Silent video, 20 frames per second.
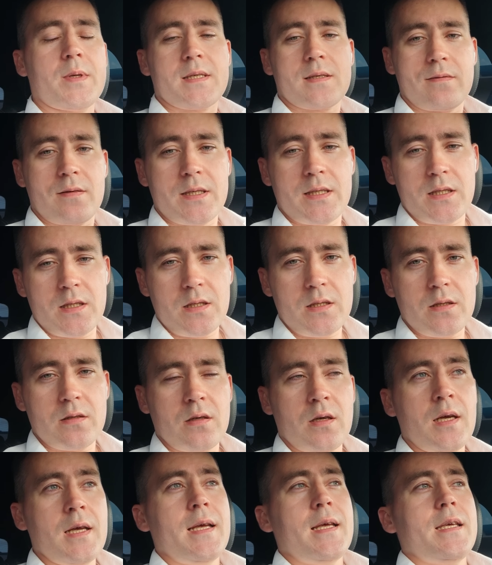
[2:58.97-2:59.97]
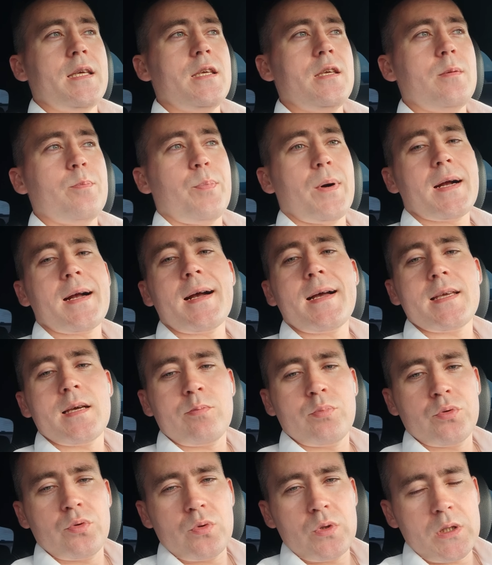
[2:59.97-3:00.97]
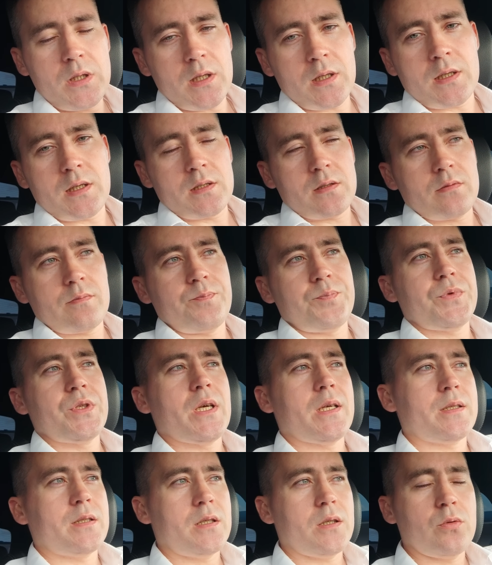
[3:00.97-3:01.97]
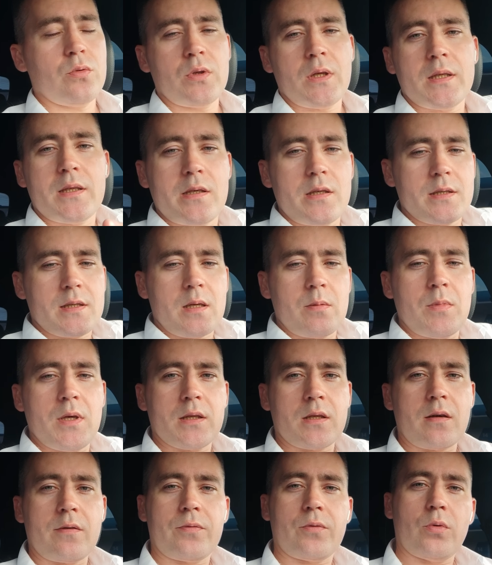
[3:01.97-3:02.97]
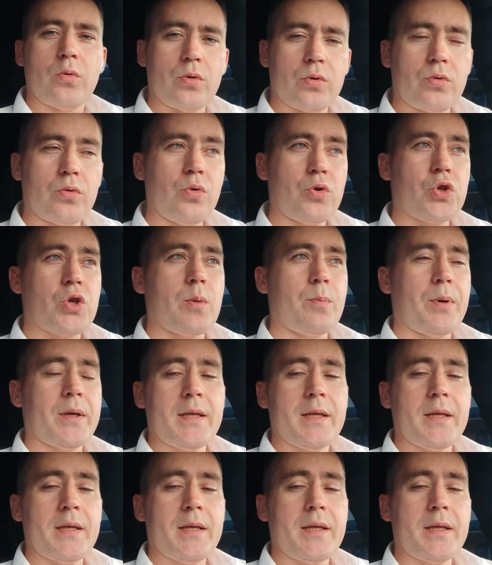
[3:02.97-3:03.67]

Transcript: в Москва-Сити, и пока я буду ехать, отъеду на 300 метров от точки